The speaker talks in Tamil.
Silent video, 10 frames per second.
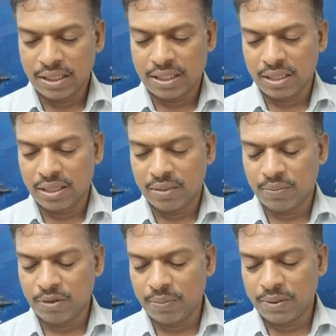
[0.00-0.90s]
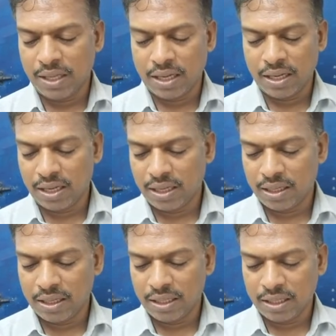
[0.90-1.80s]
இதற்கு முன்பதாக
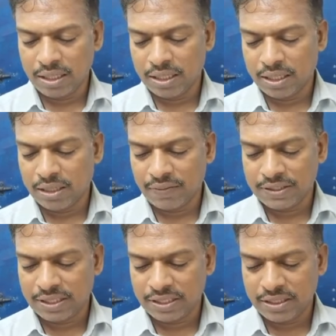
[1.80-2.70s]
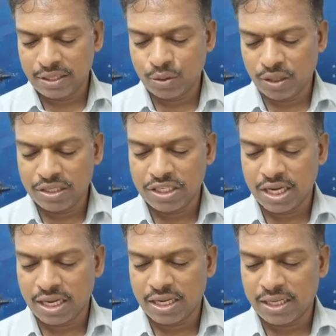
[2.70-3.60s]
இருக்கின்றதான வசனத்தின்
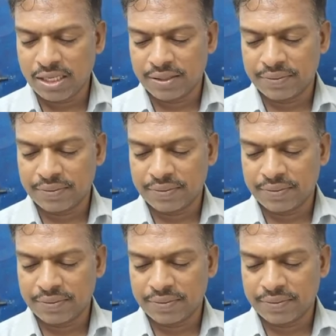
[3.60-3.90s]
தொடர்ச்சியாக